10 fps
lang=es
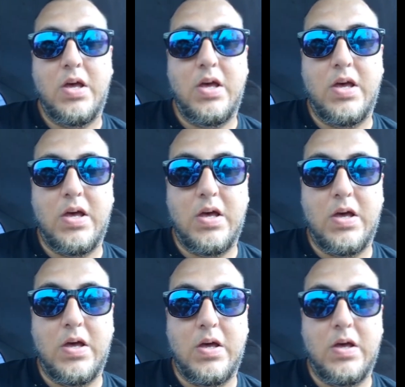si
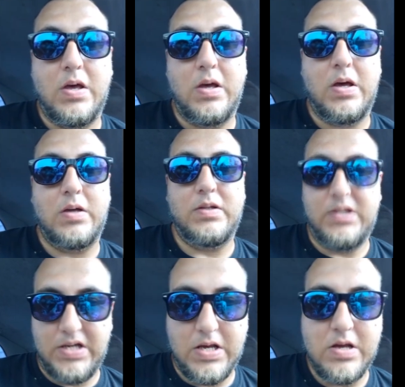eh,
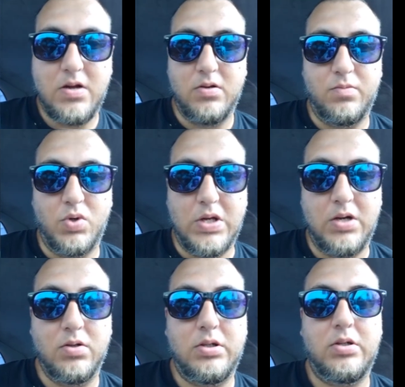sí, los
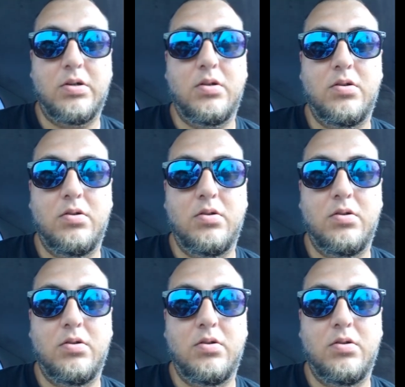modelos